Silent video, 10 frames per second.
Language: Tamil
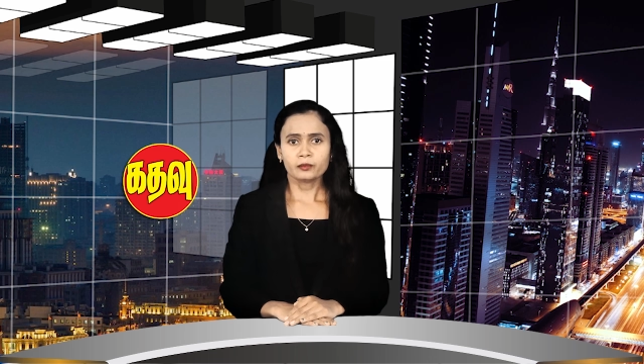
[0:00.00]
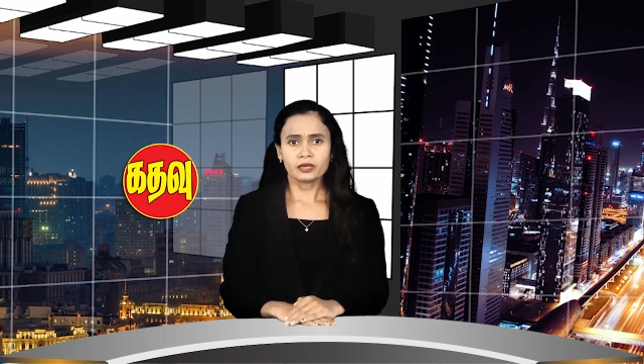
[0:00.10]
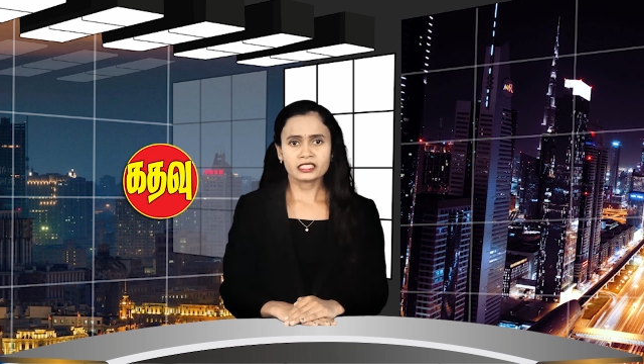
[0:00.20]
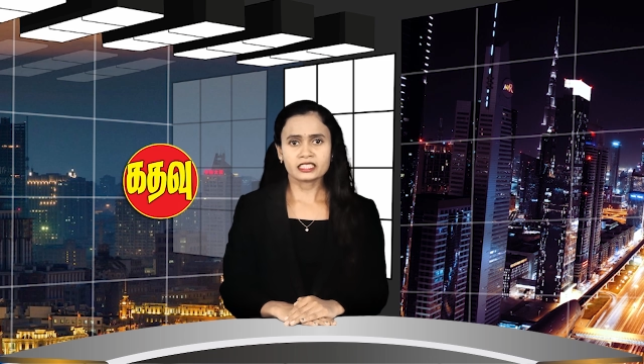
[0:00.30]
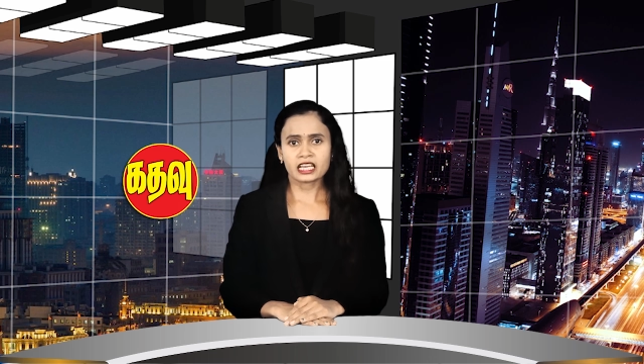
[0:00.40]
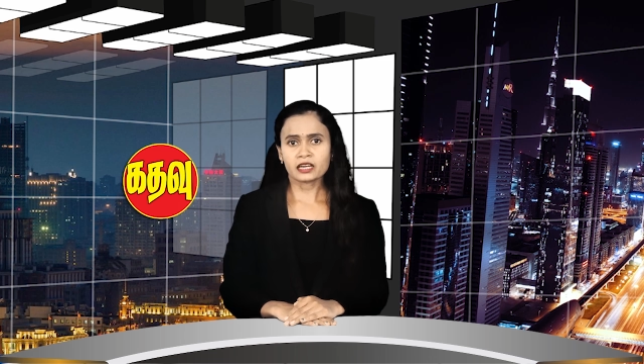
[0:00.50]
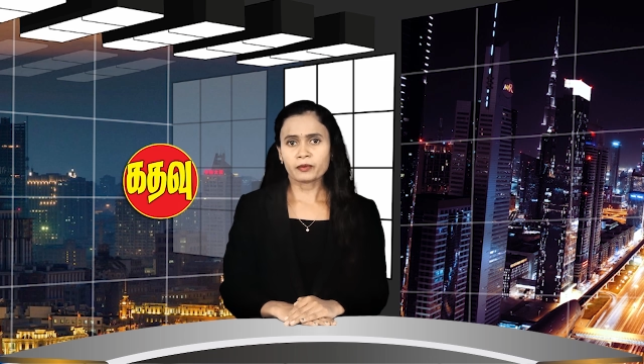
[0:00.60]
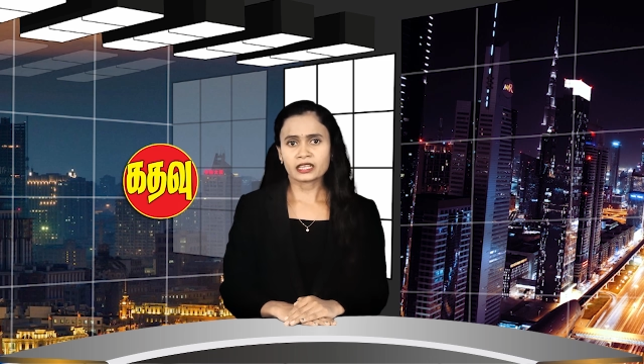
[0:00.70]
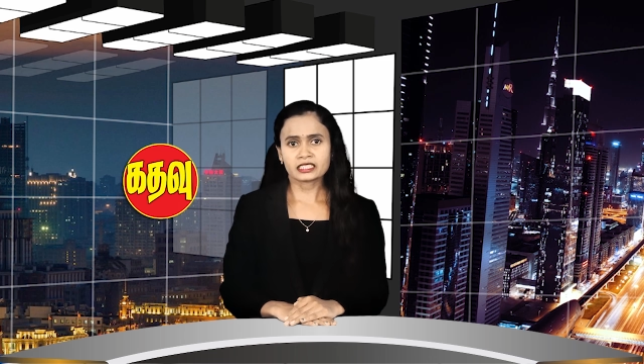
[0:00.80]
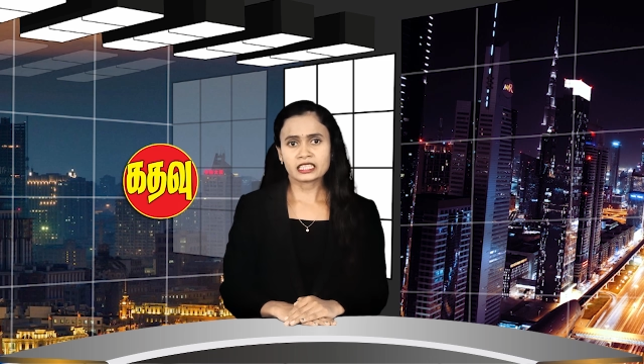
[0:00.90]
மிச்சேல்
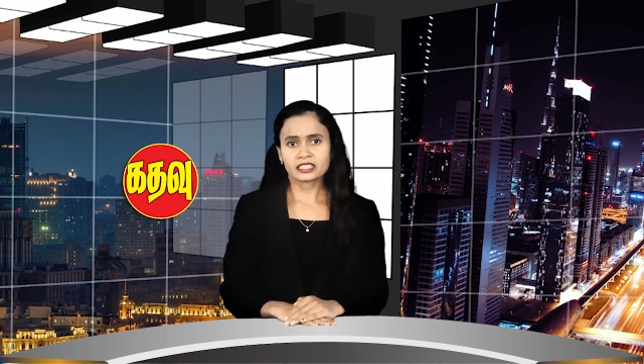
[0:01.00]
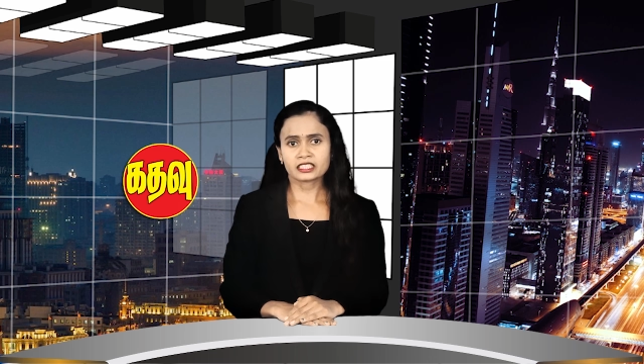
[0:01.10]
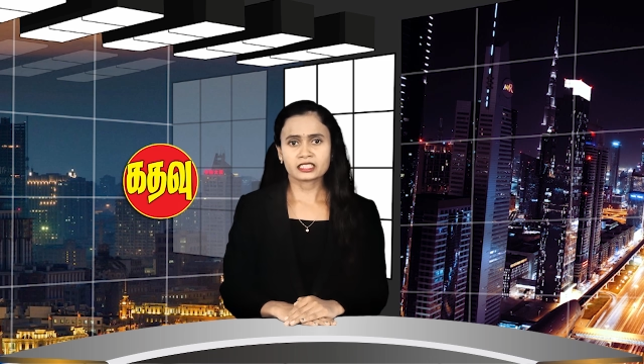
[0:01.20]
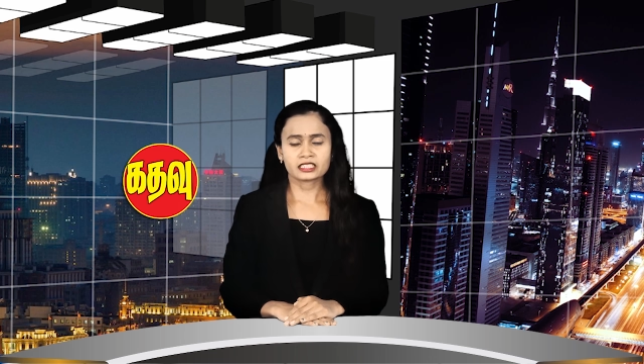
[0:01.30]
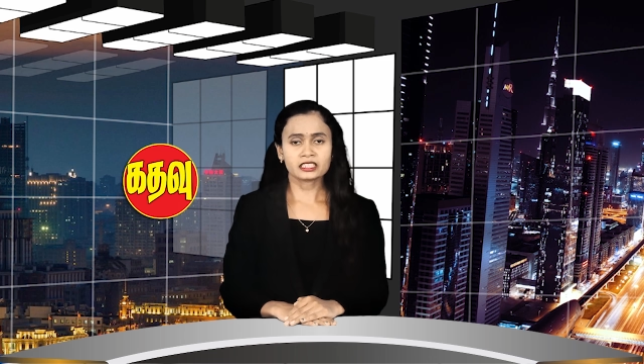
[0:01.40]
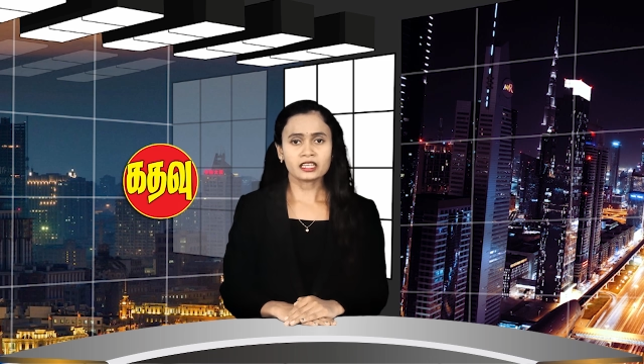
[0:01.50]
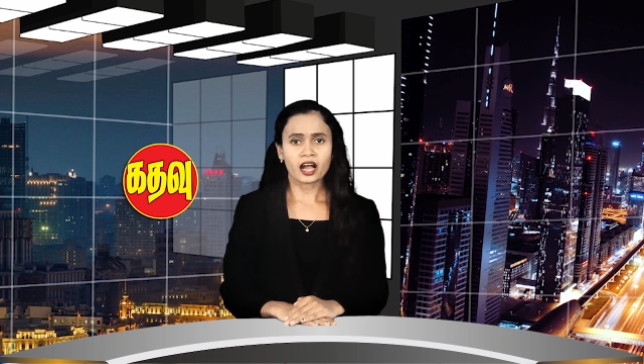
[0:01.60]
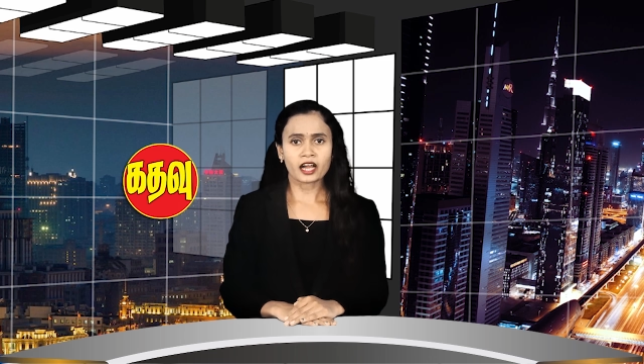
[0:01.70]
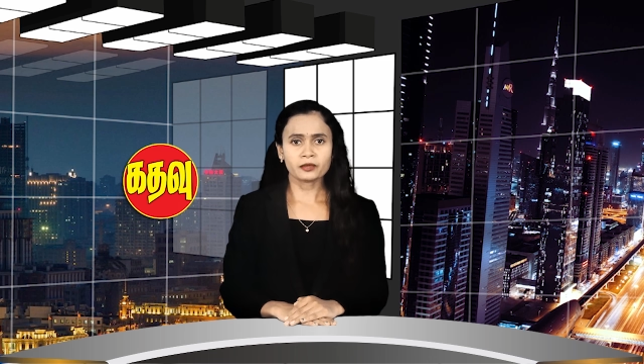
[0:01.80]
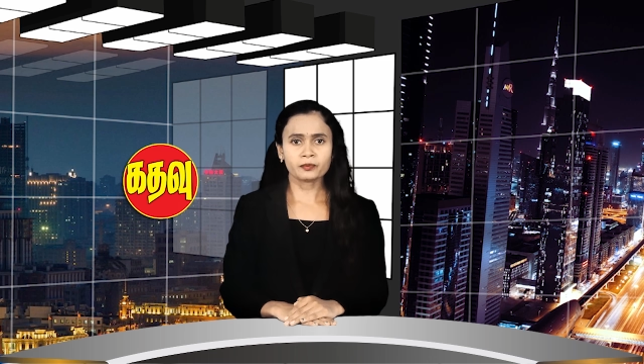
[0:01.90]
பட்லெட்டுக்கு
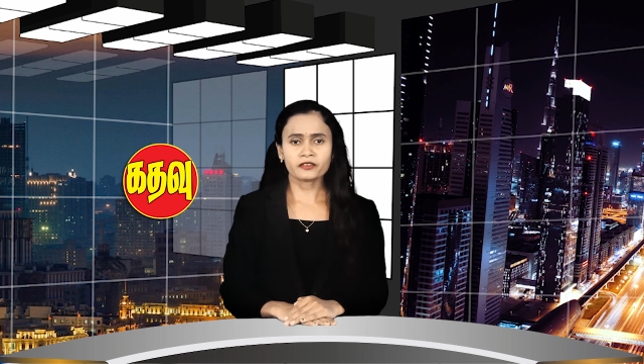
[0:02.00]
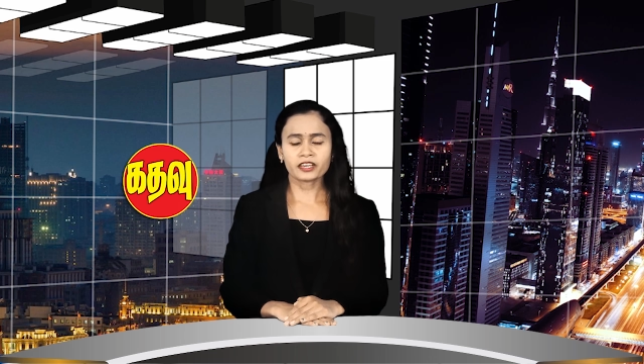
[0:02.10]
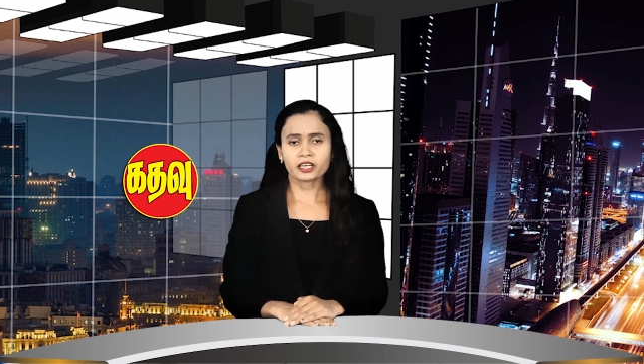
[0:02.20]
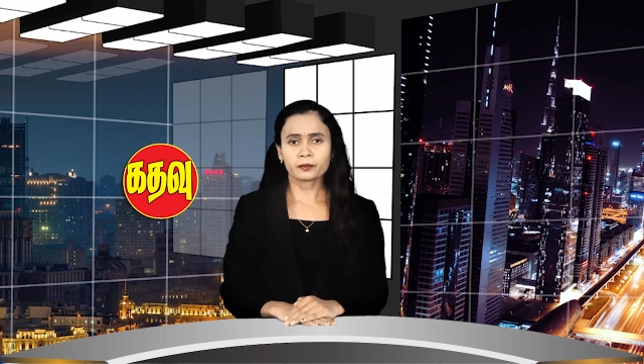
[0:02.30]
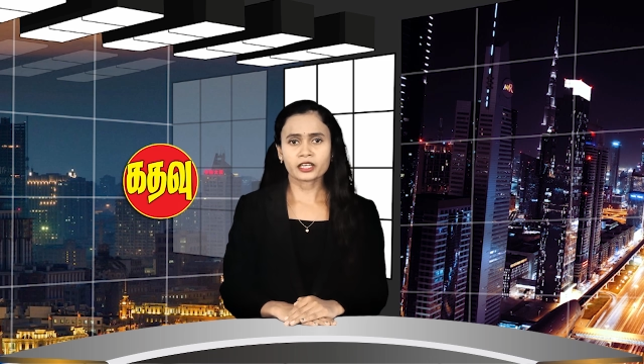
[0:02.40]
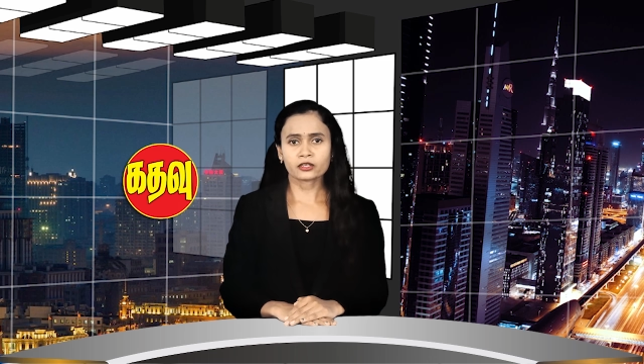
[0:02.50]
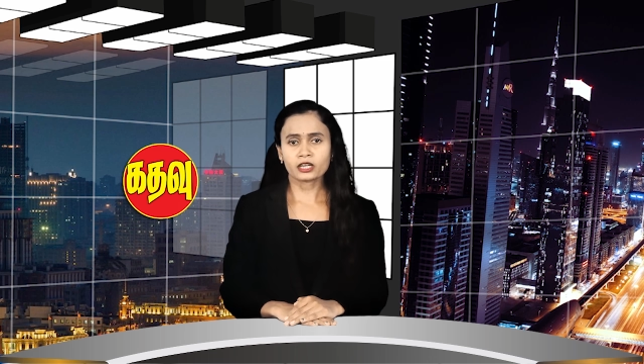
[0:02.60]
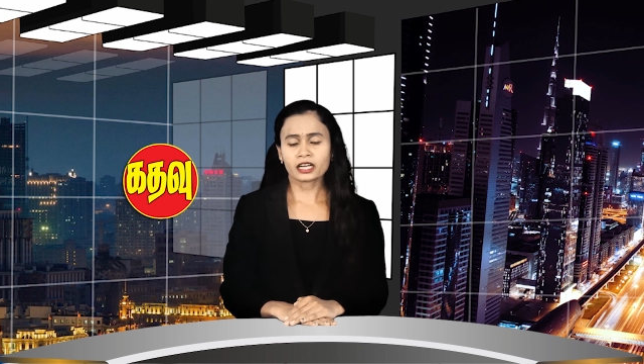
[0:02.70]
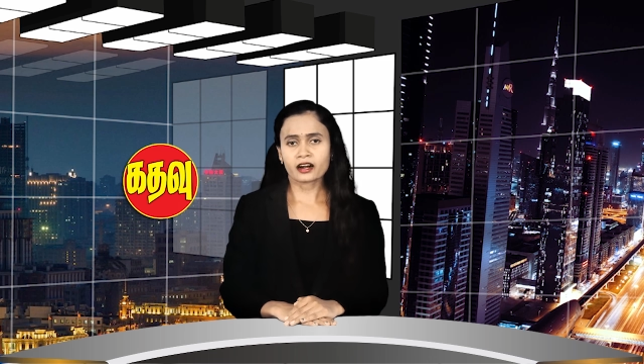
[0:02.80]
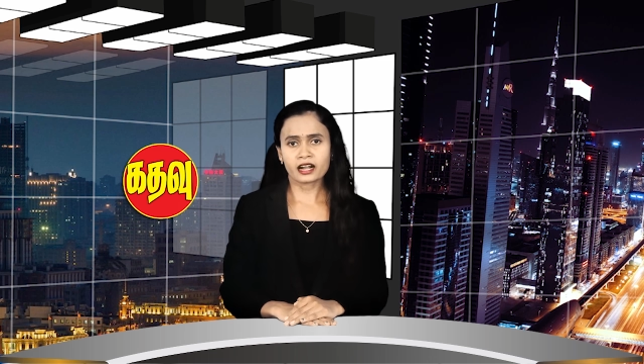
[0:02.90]
அனுப்பி வைக்கப்பட்டுள்ள